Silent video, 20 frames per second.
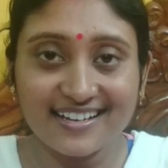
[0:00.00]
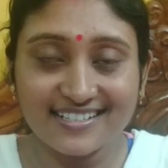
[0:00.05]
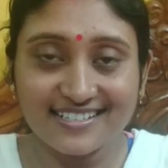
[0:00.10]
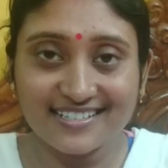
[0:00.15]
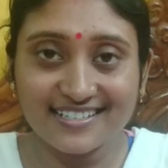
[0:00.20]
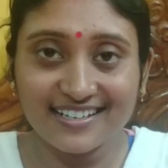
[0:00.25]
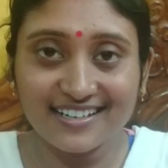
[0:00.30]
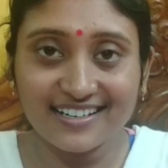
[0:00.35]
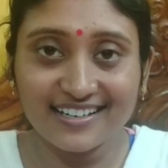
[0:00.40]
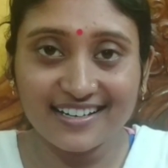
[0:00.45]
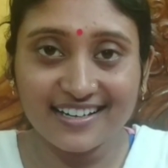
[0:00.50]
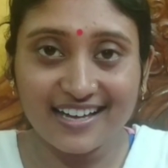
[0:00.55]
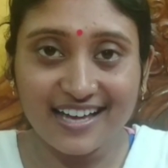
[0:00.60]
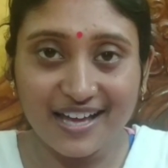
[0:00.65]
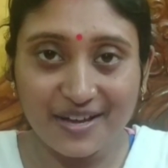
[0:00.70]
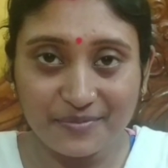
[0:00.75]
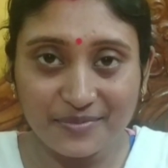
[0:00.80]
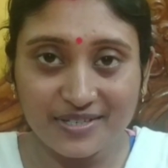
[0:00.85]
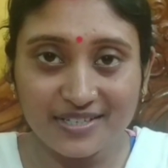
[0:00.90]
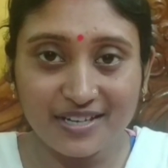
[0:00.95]
আজ
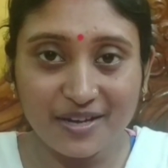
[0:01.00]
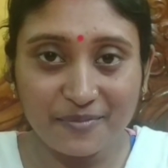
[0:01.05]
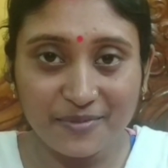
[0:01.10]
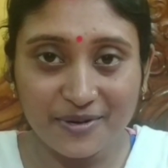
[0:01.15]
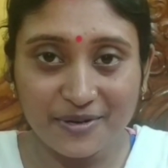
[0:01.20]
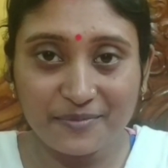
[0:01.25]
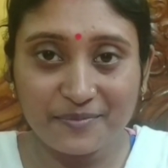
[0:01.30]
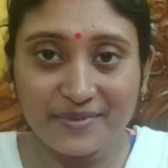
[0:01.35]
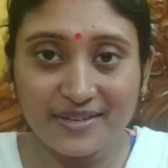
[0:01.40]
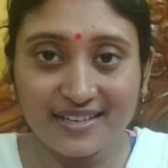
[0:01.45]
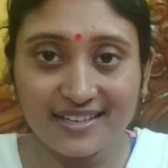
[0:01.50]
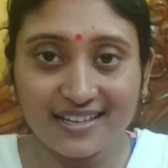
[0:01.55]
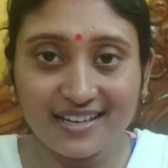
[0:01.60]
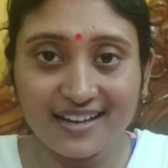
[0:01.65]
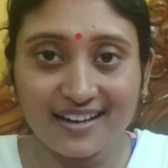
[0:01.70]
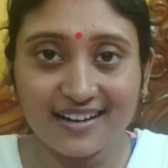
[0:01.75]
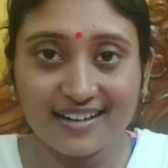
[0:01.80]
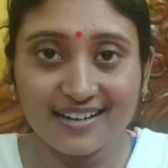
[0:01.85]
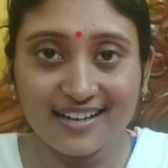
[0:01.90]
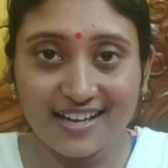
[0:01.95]
আমি আমার মেয়ে
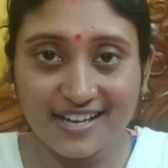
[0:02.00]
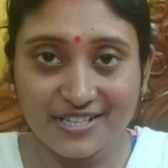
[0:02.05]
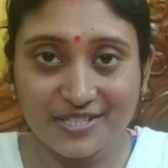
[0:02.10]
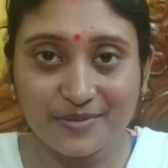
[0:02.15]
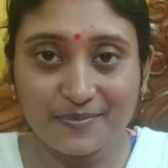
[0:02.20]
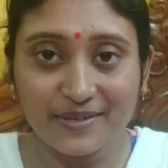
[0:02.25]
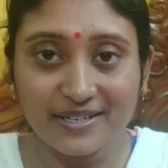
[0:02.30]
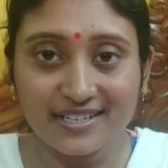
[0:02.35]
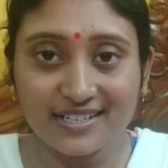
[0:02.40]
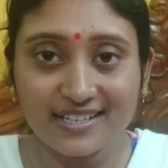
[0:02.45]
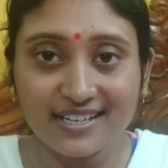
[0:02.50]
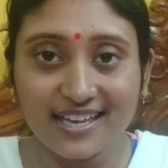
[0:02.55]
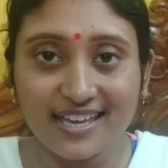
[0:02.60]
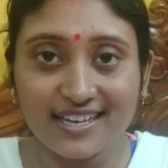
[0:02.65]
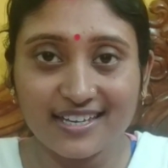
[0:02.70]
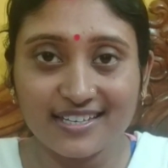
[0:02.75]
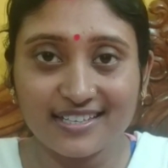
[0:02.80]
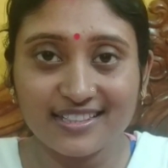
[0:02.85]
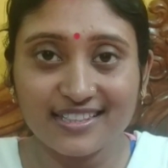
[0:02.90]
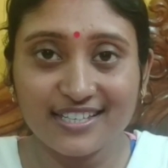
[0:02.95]
আর হাজব্যান্ড
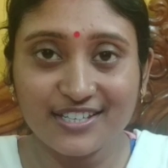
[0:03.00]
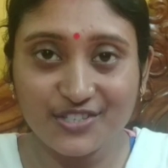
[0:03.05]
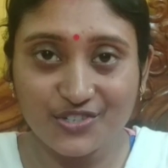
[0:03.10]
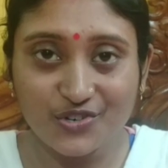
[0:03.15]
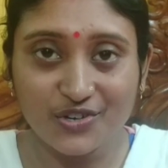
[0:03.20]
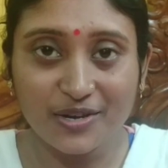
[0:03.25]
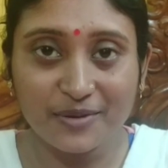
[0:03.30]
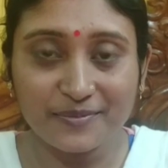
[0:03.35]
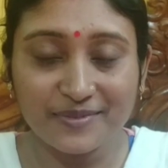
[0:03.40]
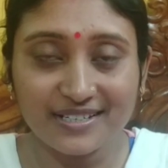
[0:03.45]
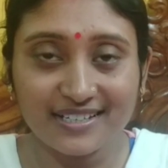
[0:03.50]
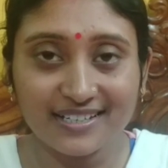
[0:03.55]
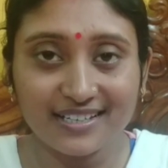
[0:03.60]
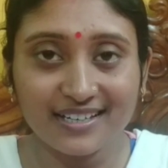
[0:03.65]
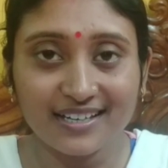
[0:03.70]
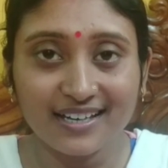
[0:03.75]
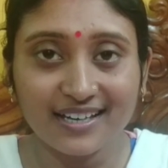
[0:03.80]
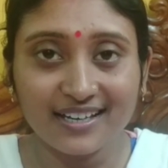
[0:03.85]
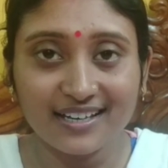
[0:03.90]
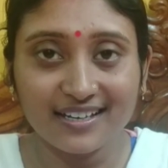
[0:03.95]
এই তিনজনা মিলে
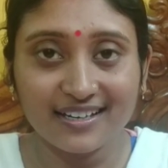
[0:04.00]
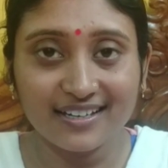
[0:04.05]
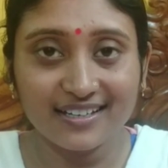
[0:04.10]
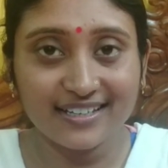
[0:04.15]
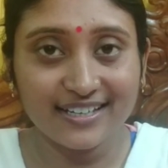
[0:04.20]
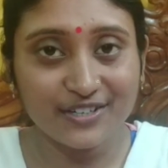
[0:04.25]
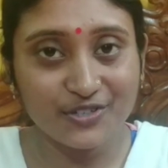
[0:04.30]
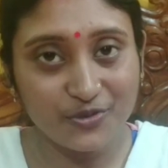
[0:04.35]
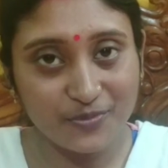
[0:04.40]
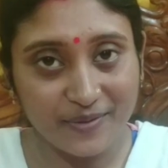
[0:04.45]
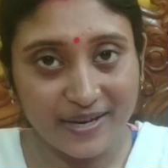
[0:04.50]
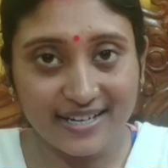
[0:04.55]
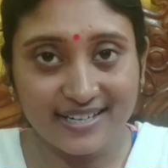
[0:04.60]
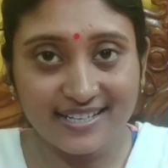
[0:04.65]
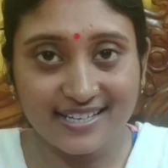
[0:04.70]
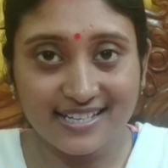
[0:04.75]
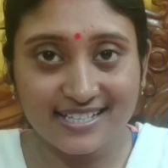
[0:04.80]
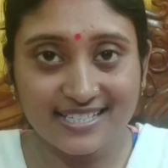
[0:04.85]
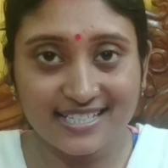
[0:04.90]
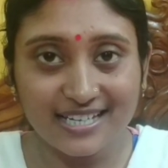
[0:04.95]
একটু
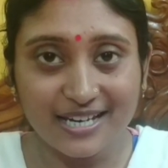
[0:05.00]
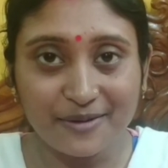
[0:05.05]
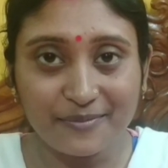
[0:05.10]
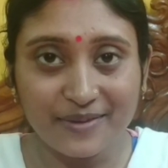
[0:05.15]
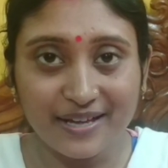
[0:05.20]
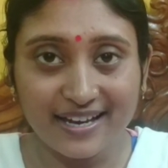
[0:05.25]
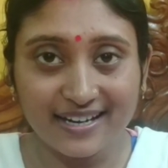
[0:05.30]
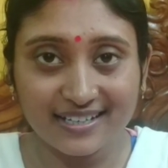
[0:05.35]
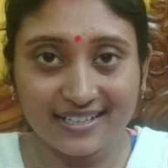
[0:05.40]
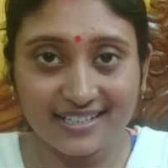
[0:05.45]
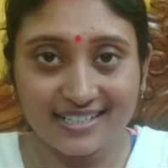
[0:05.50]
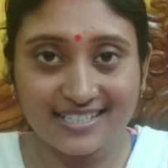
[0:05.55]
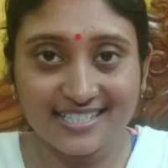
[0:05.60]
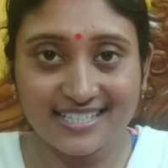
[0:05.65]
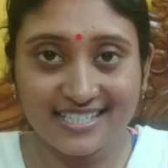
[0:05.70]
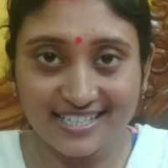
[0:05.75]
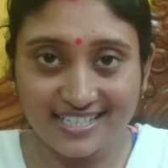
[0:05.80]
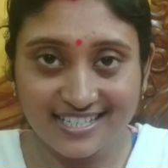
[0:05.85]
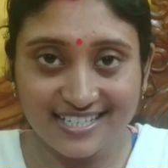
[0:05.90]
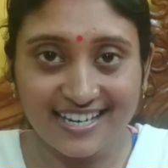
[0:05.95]
বেরিয়েছিলাম একটা
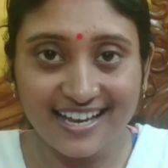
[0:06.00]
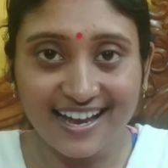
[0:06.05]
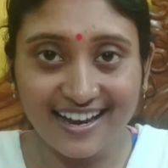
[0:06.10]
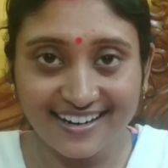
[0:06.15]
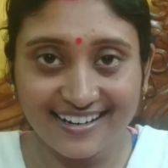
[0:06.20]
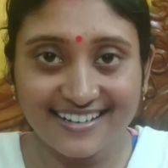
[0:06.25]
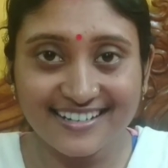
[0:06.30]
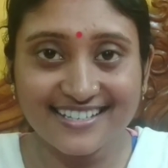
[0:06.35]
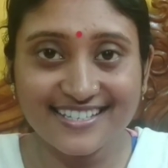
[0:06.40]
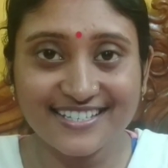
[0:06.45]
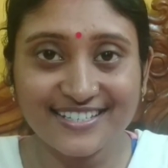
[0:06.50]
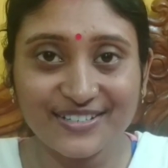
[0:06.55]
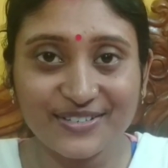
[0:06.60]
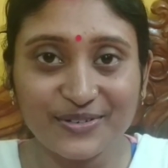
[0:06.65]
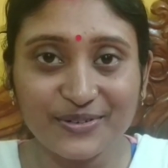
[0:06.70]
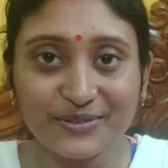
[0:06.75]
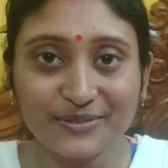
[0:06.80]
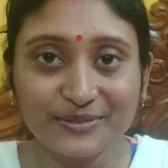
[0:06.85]
জিনিস আনার ছিল